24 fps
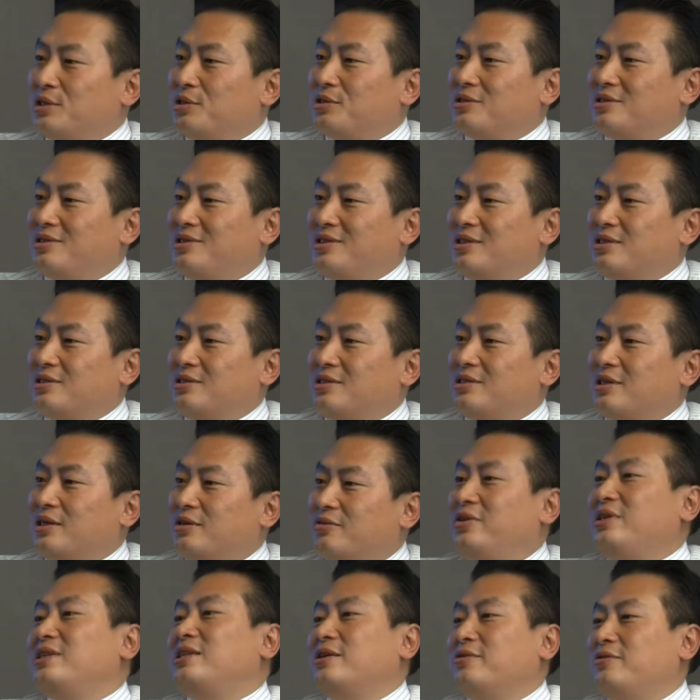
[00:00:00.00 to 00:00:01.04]
可是，你如果
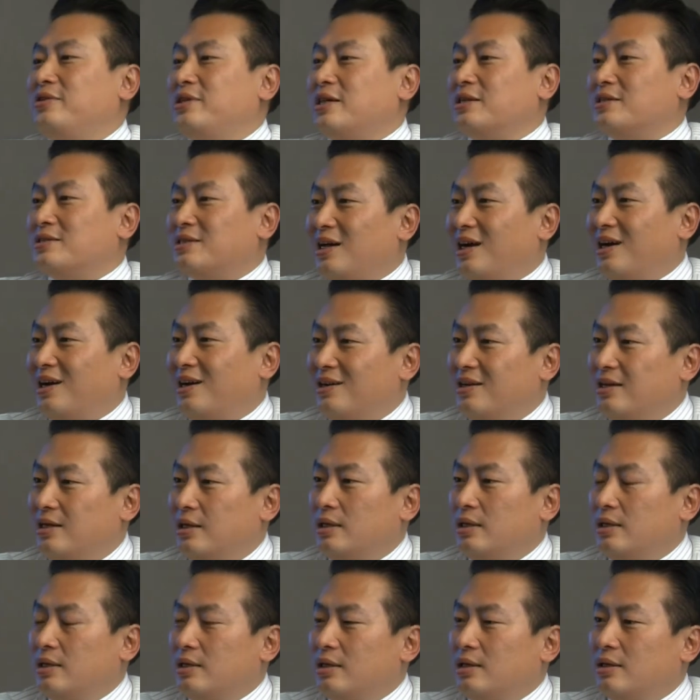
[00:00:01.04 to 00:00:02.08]
这 L C 的资产非
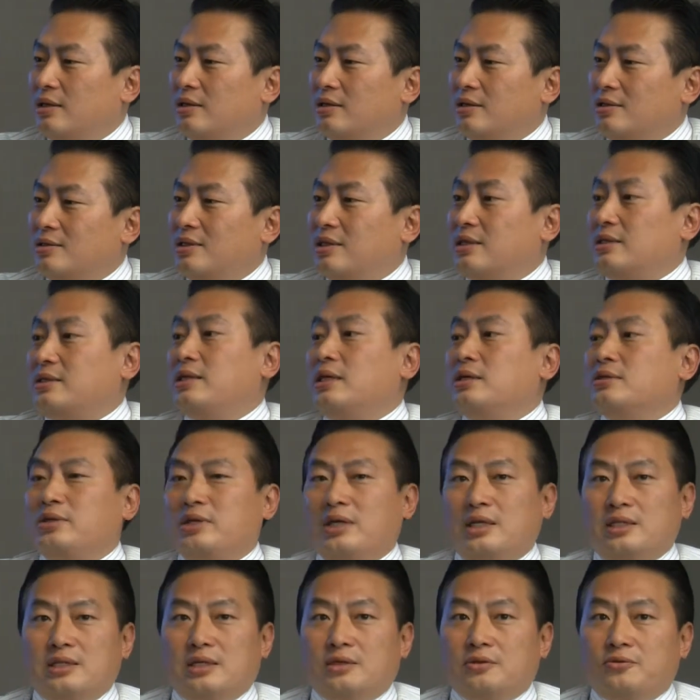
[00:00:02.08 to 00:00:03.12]
常非常大，嗯，
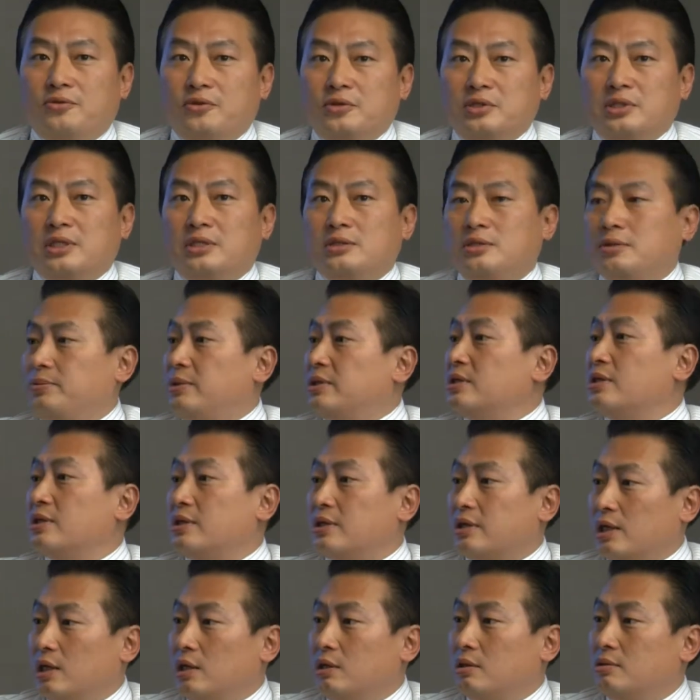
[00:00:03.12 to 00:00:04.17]
那相对来
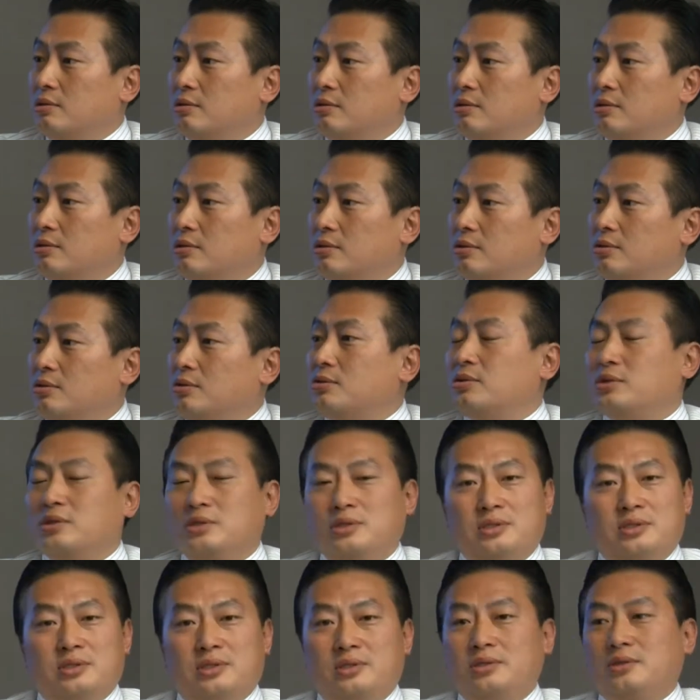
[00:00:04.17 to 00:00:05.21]
讲风险就变得很
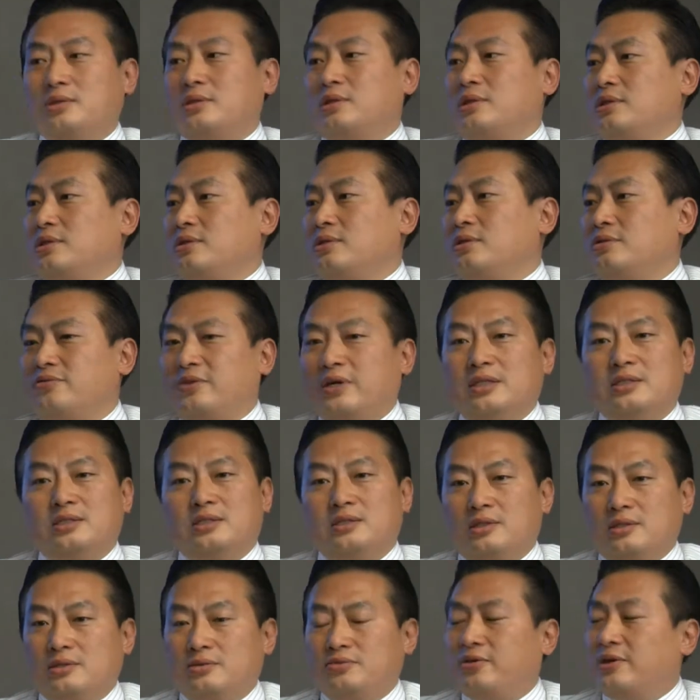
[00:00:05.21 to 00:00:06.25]
高。如果你
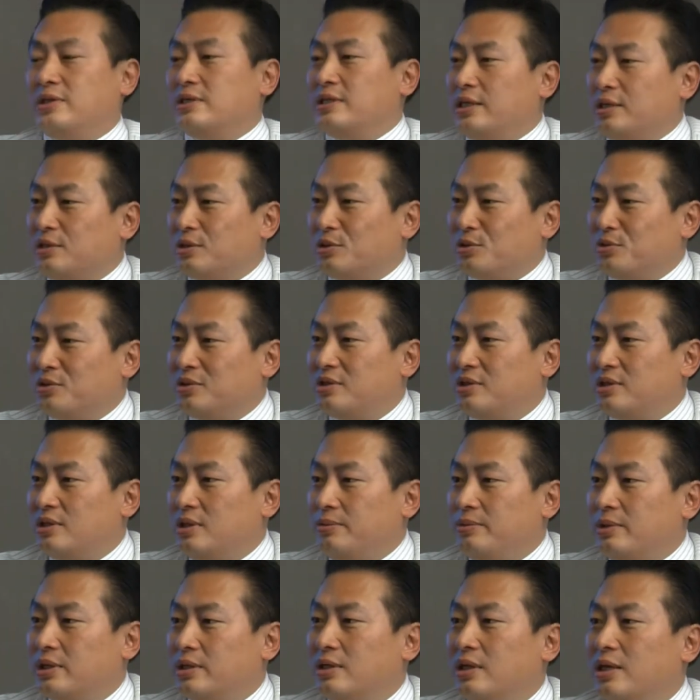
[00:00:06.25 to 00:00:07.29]
持有二十栋房子
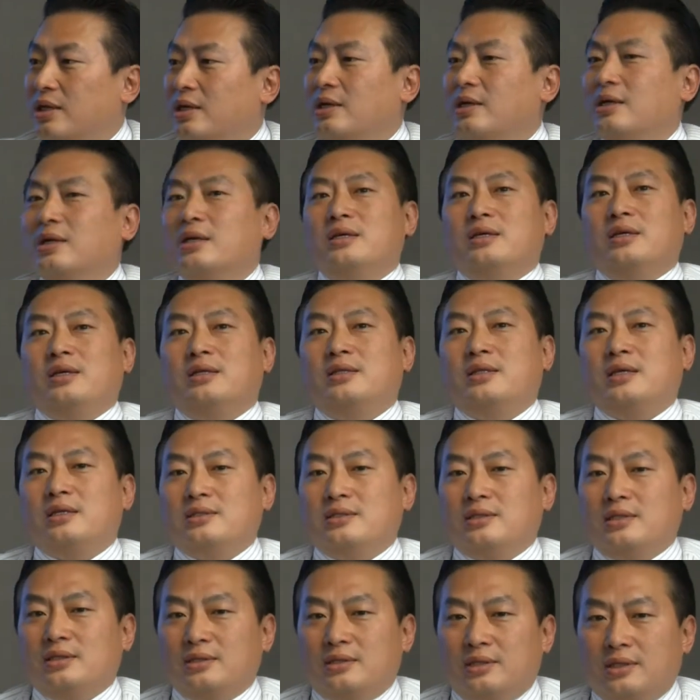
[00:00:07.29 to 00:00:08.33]
放在一个公司里
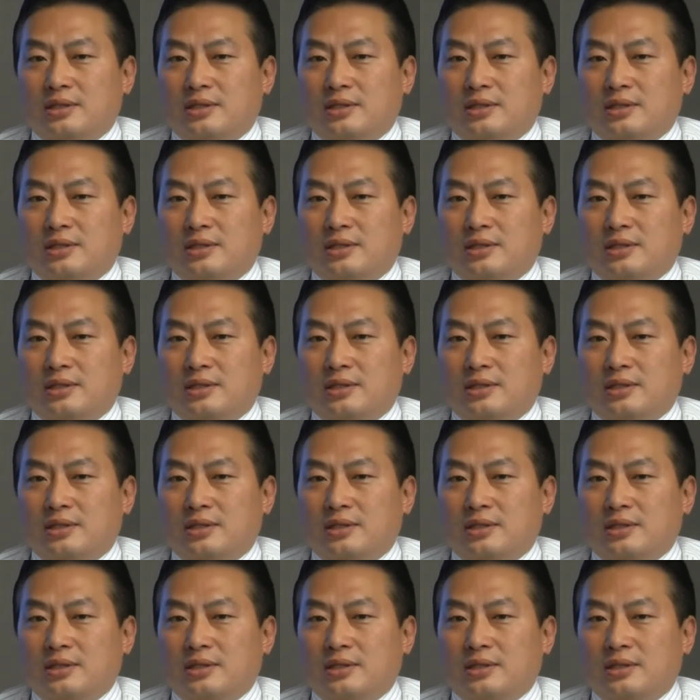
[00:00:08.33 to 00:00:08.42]
面，